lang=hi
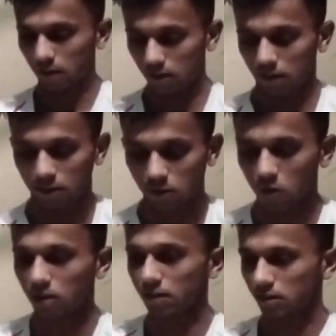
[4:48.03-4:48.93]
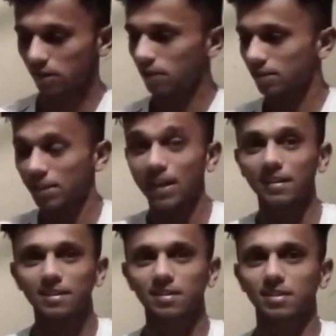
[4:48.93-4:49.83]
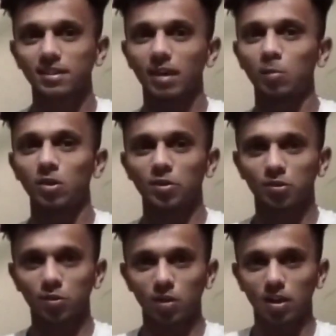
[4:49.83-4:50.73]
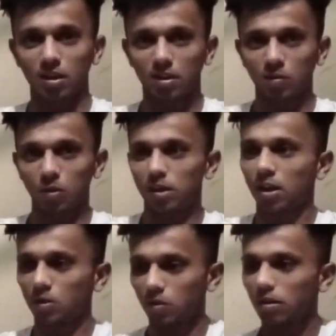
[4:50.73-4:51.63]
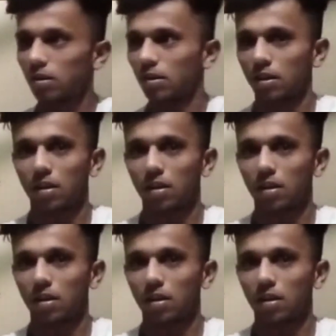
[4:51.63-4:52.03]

मैं स्ट्रॉन्गनेस स्टिकनेस क्या बोलते हैं उसको हाँ वो दिखा दूँ